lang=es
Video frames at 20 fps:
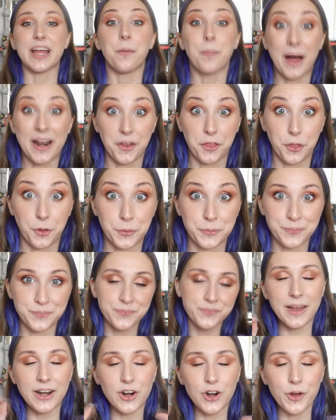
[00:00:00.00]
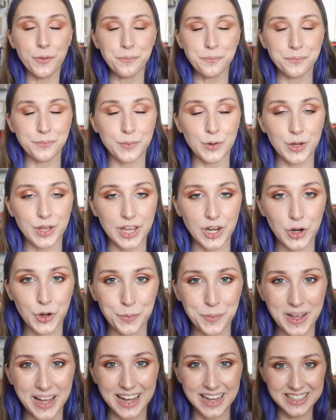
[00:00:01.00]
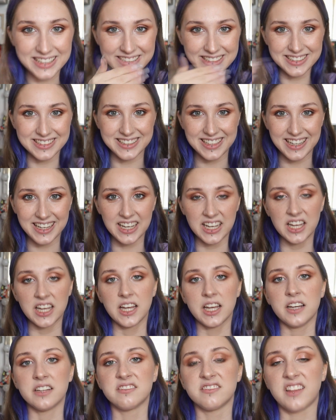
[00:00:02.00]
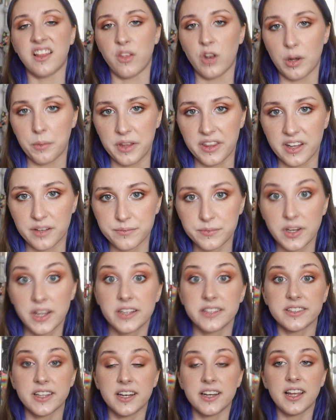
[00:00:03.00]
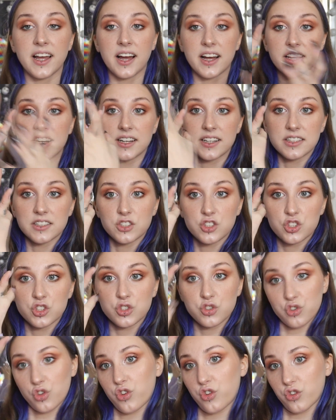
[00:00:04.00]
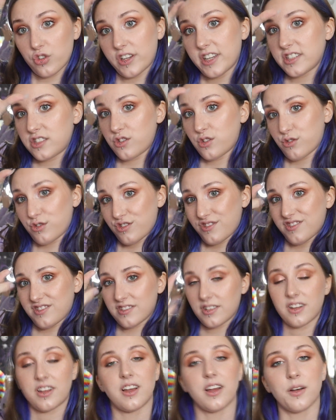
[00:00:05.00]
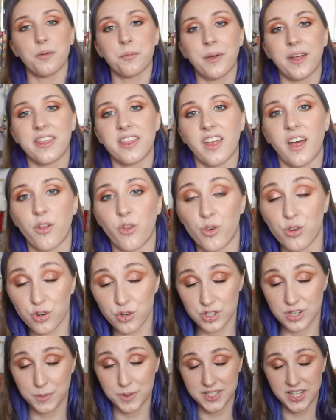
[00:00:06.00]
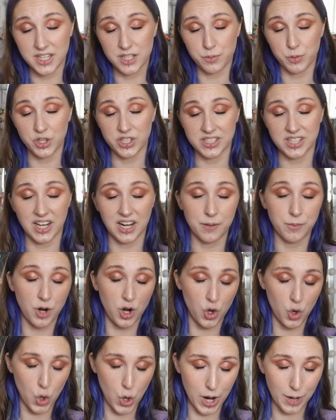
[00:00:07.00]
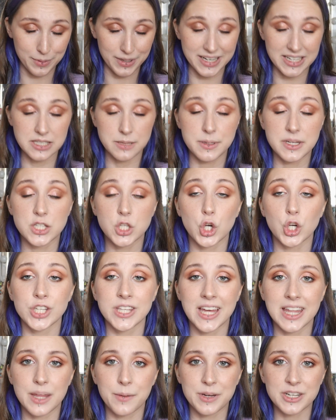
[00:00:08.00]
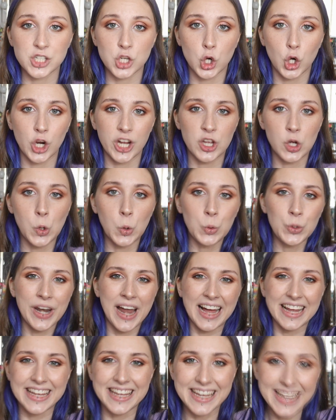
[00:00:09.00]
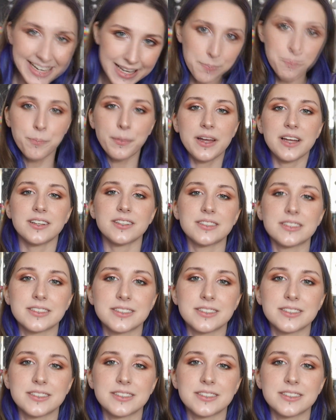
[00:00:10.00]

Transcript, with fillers: de marzo. Pero no, porque no me ha dado la vida. Tenía todo esto vendado. Los que me seguís por Instagram lo habréis visto. Y además cogí una gripe.